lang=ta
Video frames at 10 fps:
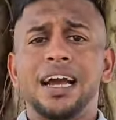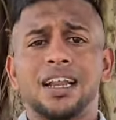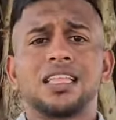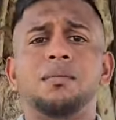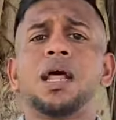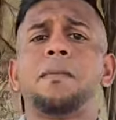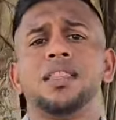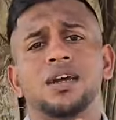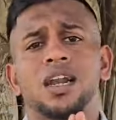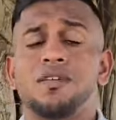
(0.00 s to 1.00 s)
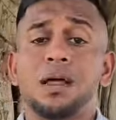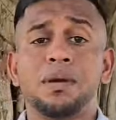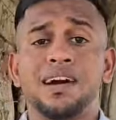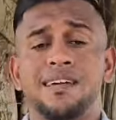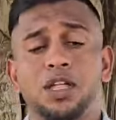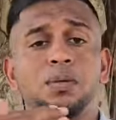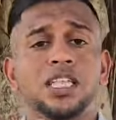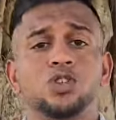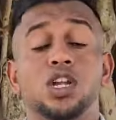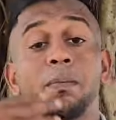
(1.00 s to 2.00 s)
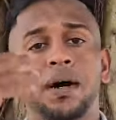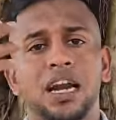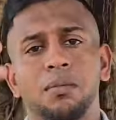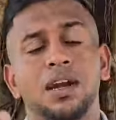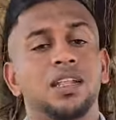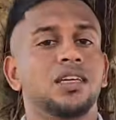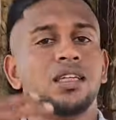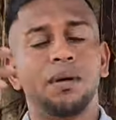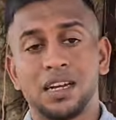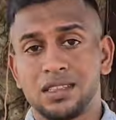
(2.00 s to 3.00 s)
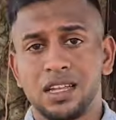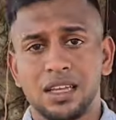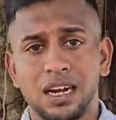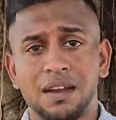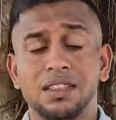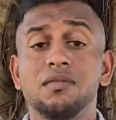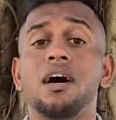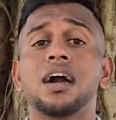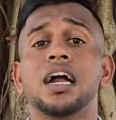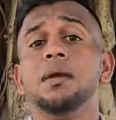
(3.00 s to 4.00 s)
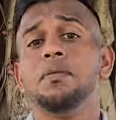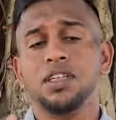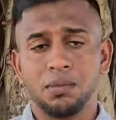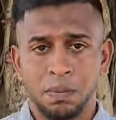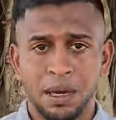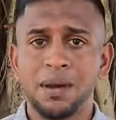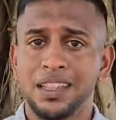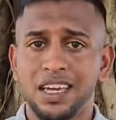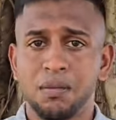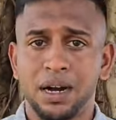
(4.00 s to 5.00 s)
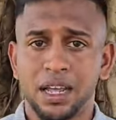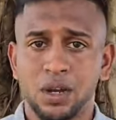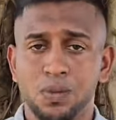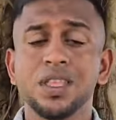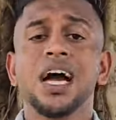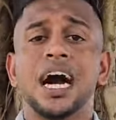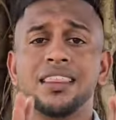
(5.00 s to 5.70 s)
எங்களோட தமிழர் பாதிகளில் வளமையாகவே வந்து பார்த்தீங்கன்னு சொன்னால் பாராளுமன்ற தேர்தல் மற்ற தேர்தல்களில் வந்து வாக்களிப்பு வீதம் எப்பயுமே அதிகமாக இருக்கும்